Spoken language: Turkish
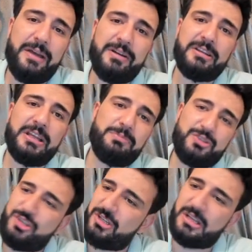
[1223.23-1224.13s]
Evet
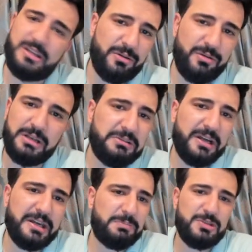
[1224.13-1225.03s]
etmiş şirkete göre
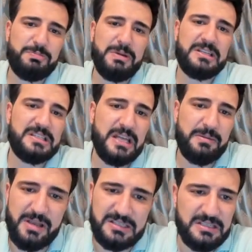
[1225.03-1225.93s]
kar etmiş belki
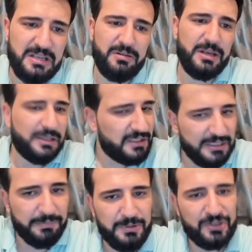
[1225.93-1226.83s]
sermayesine göre
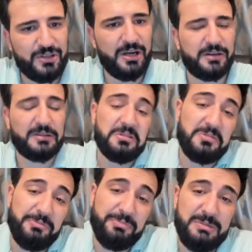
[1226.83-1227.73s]
iyi bir kardır
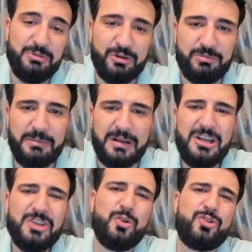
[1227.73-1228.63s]
bilmiyorum ama
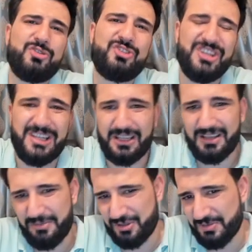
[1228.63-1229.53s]
küçük şirket
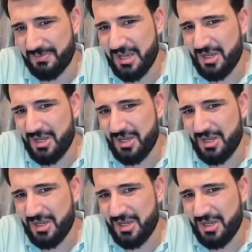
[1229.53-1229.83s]
abicim.